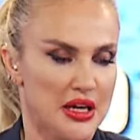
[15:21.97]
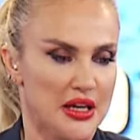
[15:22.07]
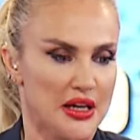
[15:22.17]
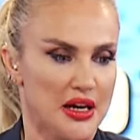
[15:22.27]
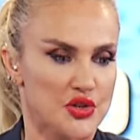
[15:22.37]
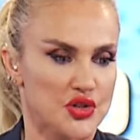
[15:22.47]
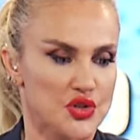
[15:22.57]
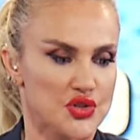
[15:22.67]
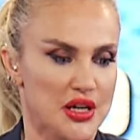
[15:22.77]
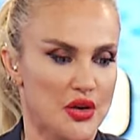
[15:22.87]
E,
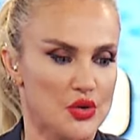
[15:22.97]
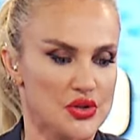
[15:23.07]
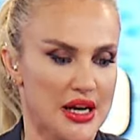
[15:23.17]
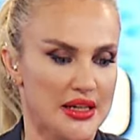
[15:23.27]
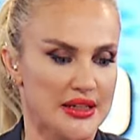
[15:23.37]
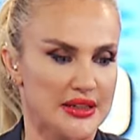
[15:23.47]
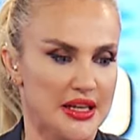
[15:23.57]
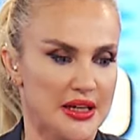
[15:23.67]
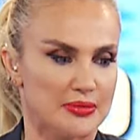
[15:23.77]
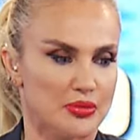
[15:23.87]
açılışta
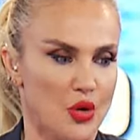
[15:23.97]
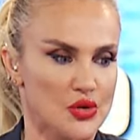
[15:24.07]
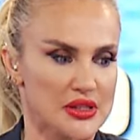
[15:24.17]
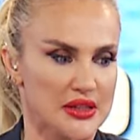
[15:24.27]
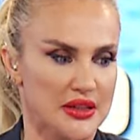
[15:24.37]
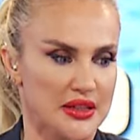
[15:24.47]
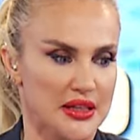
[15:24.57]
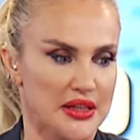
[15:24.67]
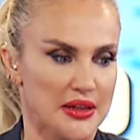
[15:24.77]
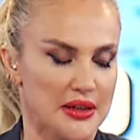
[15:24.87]
özellikle
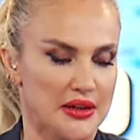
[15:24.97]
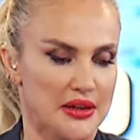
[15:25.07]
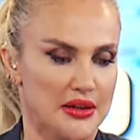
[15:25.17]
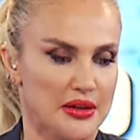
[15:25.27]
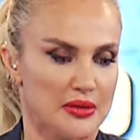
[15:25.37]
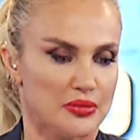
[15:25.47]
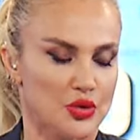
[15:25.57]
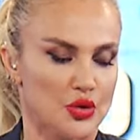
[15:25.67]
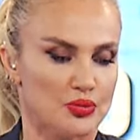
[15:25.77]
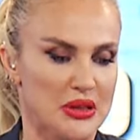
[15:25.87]
borsadaki e,
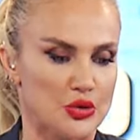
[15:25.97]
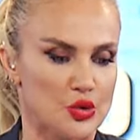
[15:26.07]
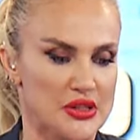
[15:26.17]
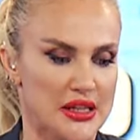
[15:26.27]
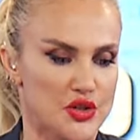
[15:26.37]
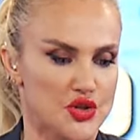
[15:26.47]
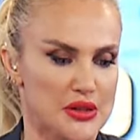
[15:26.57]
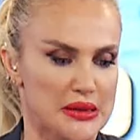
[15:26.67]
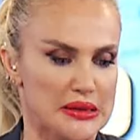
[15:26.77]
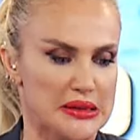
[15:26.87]
bugün bir yükseliş
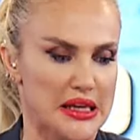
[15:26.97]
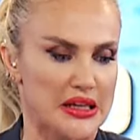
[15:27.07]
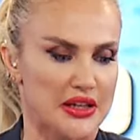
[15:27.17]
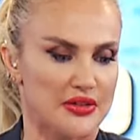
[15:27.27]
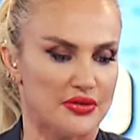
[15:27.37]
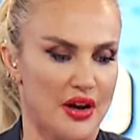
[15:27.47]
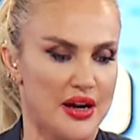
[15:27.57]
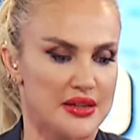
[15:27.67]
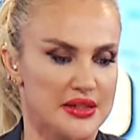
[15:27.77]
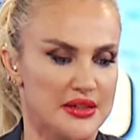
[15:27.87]
seyri
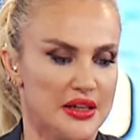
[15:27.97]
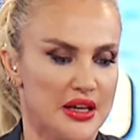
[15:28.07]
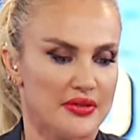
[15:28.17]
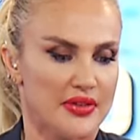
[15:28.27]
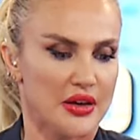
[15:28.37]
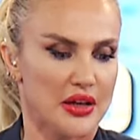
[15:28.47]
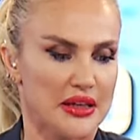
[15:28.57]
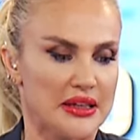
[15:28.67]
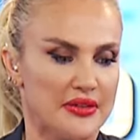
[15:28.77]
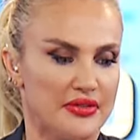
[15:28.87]
vardı ve
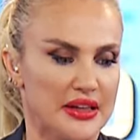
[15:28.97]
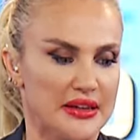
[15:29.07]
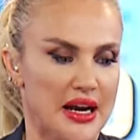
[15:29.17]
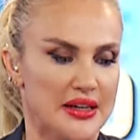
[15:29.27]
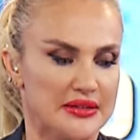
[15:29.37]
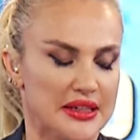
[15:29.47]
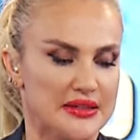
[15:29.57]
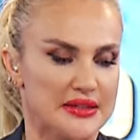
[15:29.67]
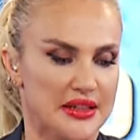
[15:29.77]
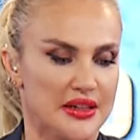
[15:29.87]
yine verilerde
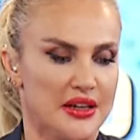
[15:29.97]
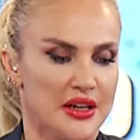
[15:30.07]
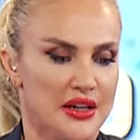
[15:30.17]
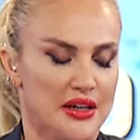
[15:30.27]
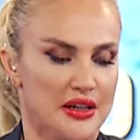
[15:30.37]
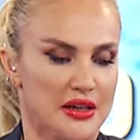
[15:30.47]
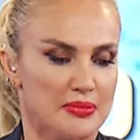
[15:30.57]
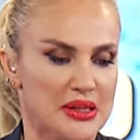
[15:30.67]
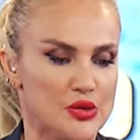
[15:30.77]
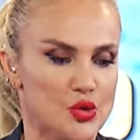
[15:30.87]
de
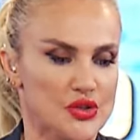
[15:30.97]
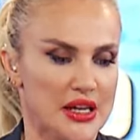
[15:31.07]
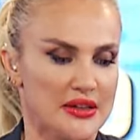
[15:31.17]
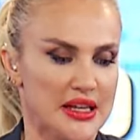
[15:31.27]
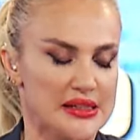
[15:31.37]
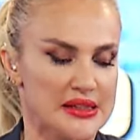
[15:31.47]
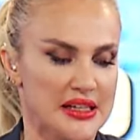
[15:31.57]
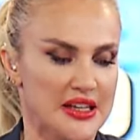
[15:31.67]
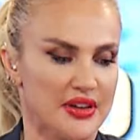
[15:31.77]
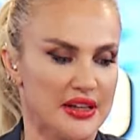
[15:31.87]
e, BIST 100
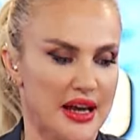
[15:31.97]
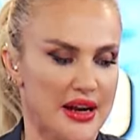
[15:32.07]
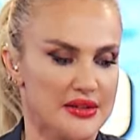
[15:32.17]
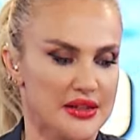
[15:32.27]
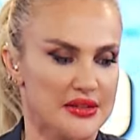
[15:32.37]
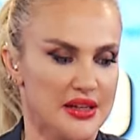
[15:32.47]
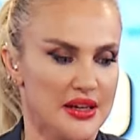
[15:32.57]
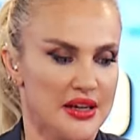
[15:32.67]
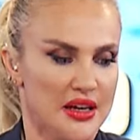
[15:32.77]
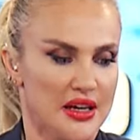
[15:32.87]
endeksindeki verilerde
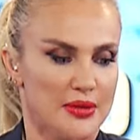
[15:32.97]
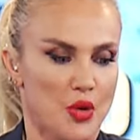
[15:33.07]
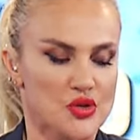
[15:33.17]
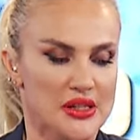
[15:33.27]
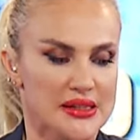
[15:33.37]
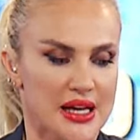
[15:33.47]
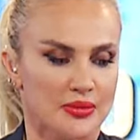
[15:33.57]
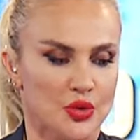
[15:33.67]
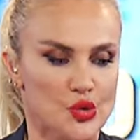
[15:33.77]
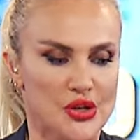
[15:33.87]
de e, Borsa
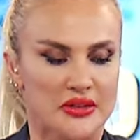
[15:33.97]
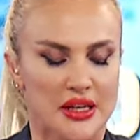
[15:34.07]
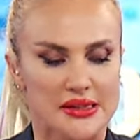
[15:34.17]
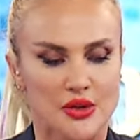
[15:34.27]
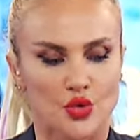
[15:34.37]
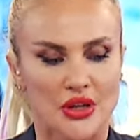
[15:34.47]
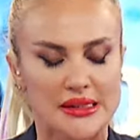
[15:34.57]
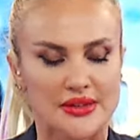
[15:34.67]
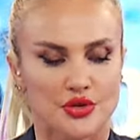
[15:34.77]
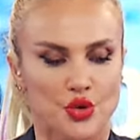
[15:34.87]
İstanbul Yüz Endeksi güne
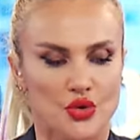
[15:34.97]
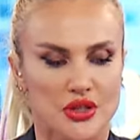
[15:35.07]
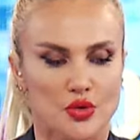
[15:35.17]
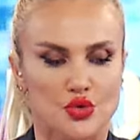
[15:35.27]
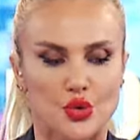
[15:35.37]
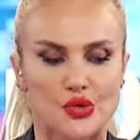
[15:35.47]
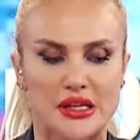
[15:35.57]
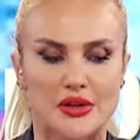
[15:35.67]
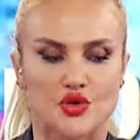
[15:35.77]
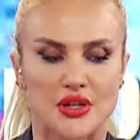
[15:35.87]
0.3
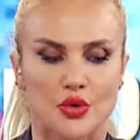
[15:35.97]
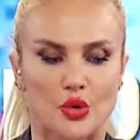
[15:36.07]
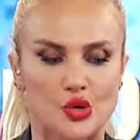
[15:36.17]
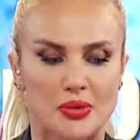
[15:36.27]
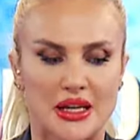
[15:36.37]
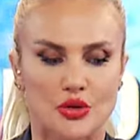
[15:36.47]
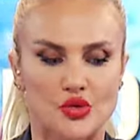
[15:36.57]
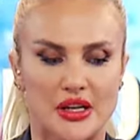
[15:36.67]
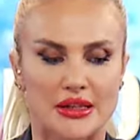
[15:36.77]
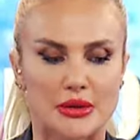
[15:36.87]
yükselişle
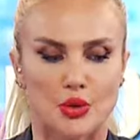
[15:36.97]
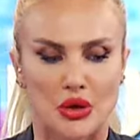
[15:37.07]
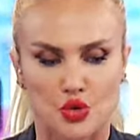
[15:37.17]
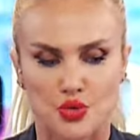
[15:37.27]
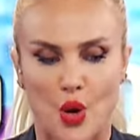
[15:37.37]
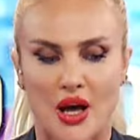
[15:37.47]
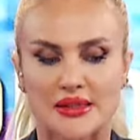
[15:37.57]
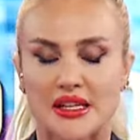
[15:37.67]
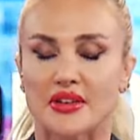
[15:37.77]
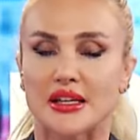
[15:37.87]
9753 puan
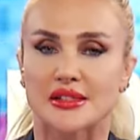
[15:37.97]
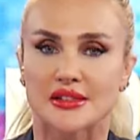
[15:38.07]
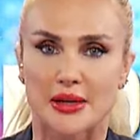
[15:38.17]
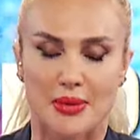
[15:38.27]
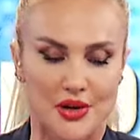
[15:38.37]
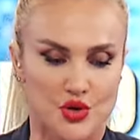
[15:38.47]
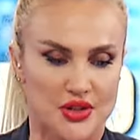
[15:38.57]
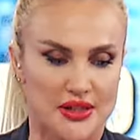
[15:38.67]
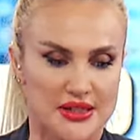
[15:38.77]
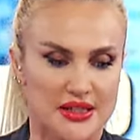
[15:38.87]
seviyesinde
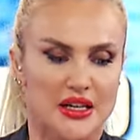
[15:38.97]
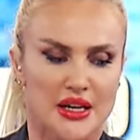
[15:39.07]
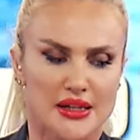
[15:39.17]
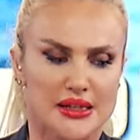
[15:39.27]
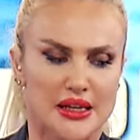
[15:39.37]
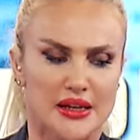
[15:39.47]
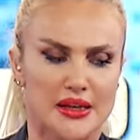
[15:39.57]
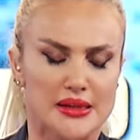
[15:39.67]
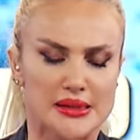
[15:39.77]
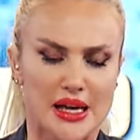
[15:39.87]
başladı.
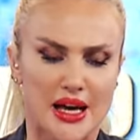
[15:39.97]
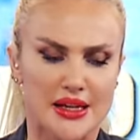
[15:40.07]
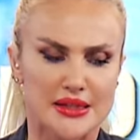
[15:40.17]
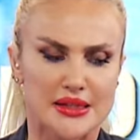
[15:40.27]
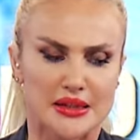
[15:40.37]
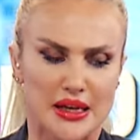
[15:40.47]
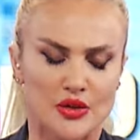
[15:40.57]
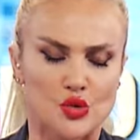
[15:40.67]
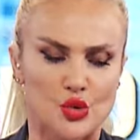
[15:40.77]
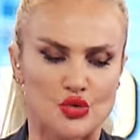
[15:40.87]
E, saat
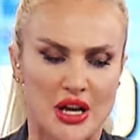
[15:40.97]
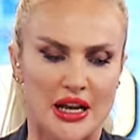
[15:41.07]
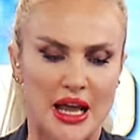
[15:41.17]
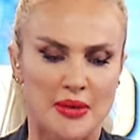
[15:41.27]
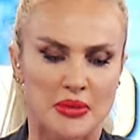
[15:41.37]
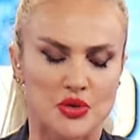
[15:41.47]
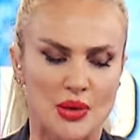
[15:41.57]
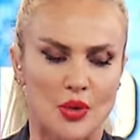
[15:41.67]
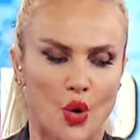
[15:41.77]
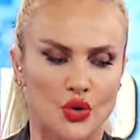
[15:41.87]
henüz güncellenmemiş
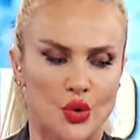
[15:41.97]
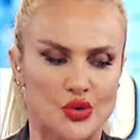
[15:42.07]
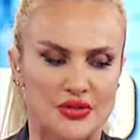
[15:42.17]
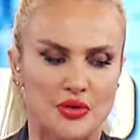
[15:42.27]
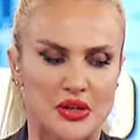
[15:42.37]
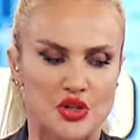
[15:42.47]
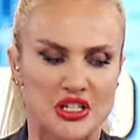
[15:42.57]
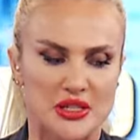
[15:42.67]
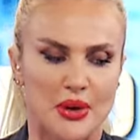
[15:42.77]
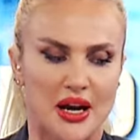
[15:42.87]
ama 14.05
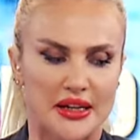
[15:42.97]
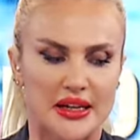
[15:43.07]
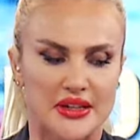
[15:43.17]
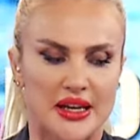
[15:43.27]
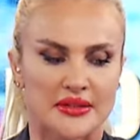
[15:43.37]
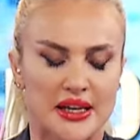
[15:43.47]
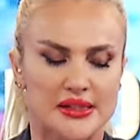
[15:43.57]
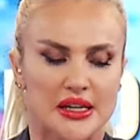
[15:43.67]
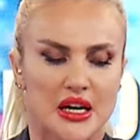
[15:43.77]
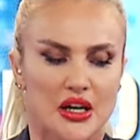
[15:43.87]
itibariyle de
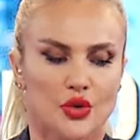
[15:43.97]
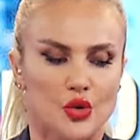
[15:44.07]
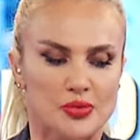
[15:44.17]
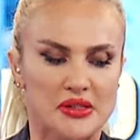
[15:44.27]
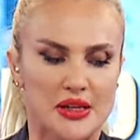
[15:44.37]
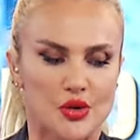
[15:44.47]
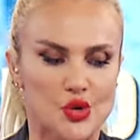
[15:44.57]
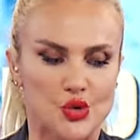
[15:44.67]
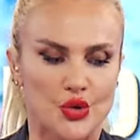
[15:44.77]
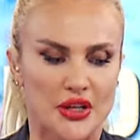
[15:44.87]
endeks
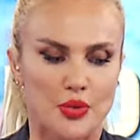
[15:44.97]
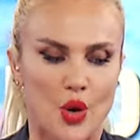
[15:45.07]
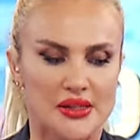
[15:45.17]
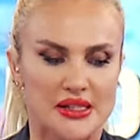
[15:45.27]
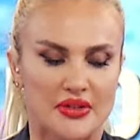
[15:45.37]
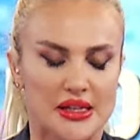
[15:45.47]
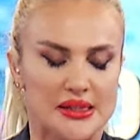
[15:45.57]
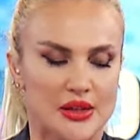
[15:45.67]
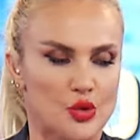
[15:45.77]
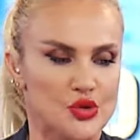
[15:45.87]
9812 puan
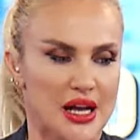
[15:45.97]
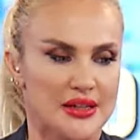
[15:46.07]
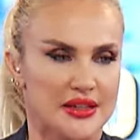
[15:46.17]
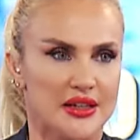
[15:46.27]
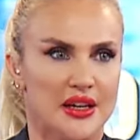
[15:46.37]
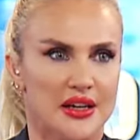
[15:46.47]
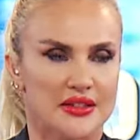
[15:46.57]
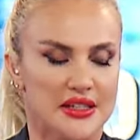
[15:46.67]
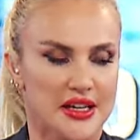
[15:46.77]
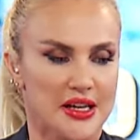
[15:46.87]
seviyesine yükseldi
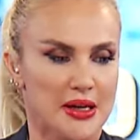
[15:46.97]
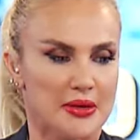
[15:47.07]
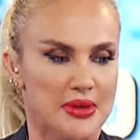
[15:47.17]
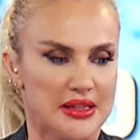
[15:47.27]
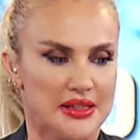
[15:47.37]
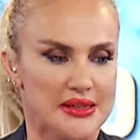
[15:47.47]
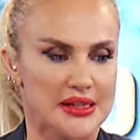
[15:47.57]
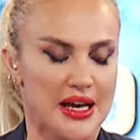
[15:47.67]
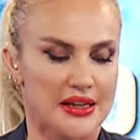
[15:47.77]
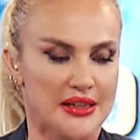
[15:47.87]
diyebiliriz
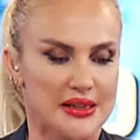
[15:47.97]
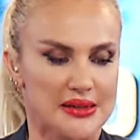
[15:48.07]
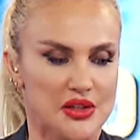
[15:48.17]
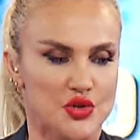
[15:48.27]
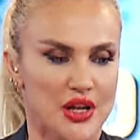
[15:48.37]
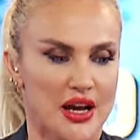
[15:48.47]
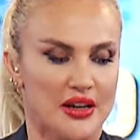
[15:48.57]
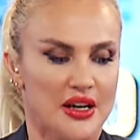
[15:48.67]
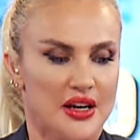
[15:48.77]
değerli izleyiciler.